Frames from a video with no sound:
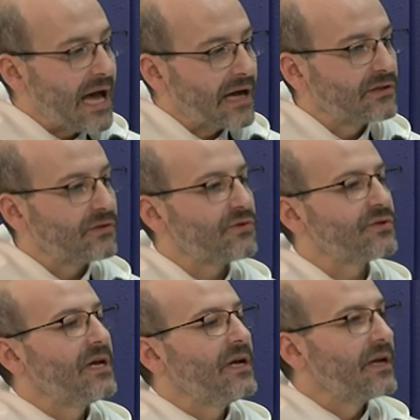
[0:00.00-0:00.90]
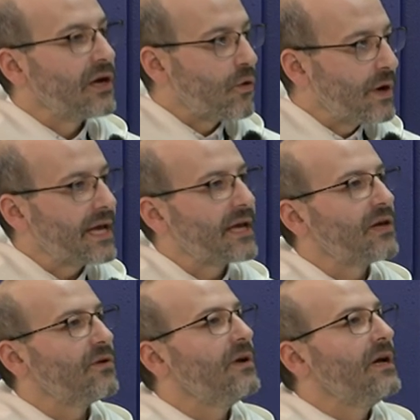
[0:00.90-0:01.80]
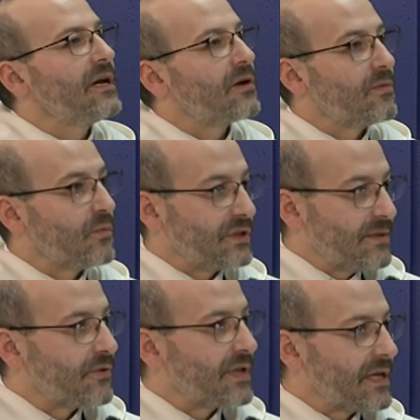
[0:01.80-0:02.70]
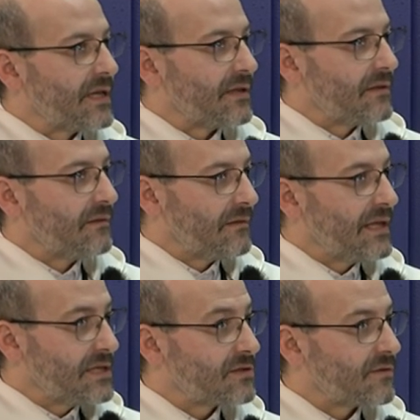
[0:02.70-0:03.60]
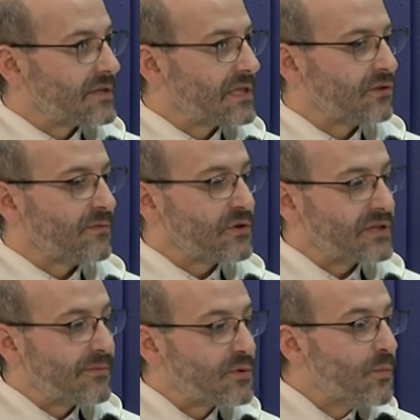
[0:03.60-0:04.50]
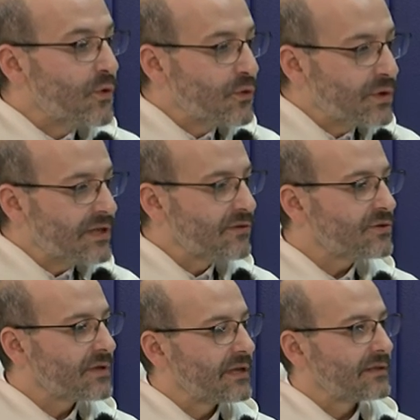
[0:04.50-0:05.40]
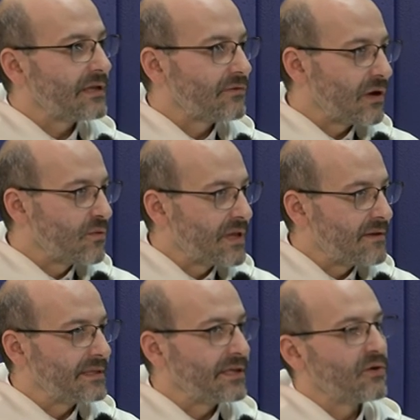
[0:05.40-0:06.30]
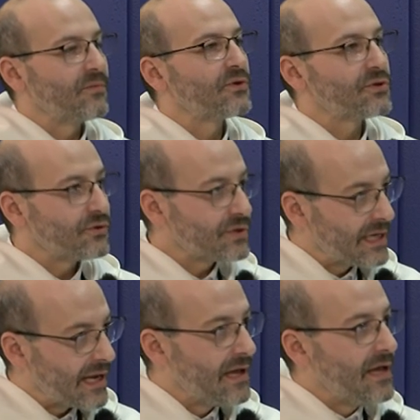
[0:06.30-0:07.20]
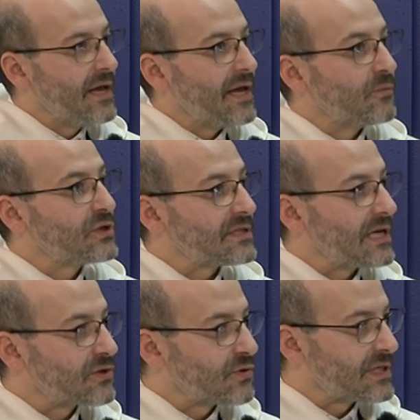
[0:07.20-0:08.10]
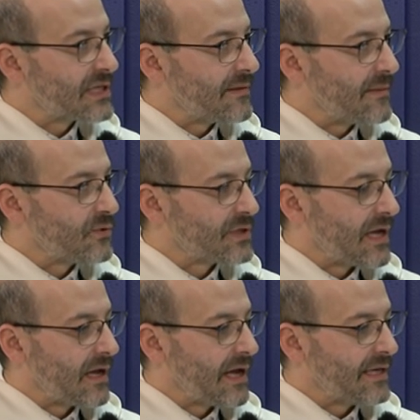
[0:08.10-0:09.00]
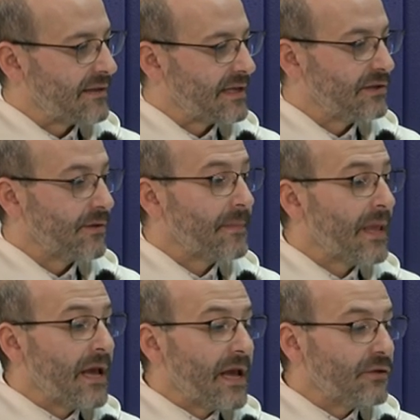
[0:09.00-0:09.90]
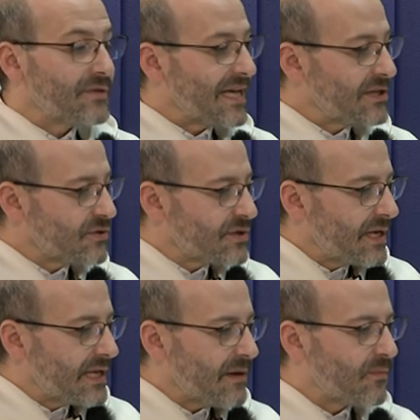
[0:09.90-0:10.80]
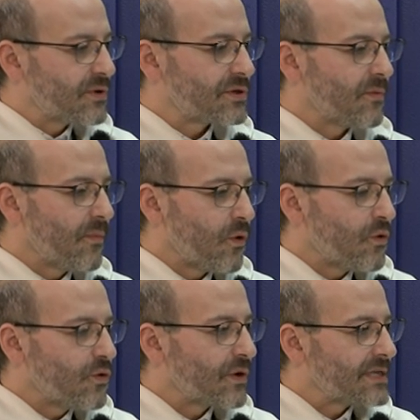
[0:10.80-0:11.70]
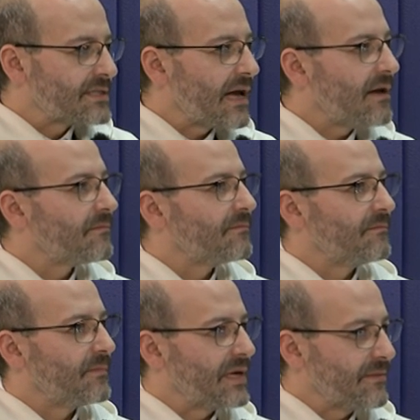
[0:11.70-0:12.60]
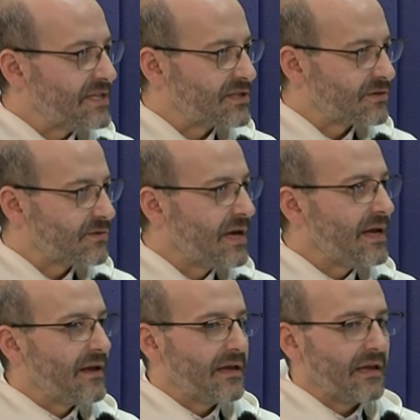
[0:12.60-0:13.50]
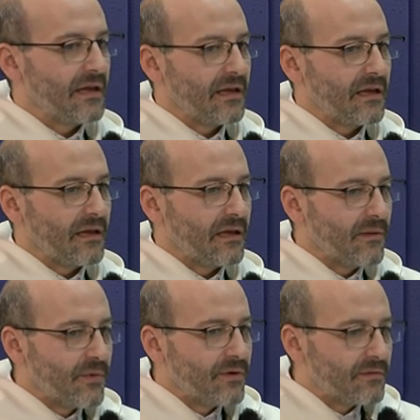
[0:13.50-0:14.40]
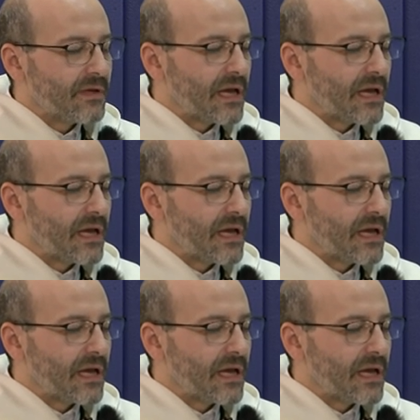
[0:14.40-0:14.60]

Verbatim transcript: actos en el colegio con motivo de, esto, de Santo Domingo. Estaremos muy unidos, tanto la comunidad del Beaterio como nosotros, en, la, en muchas de las cosas que vamos a, ir haciendo. Entonces, eso sería pues un poco lo que está mm, previsto y, bueno, y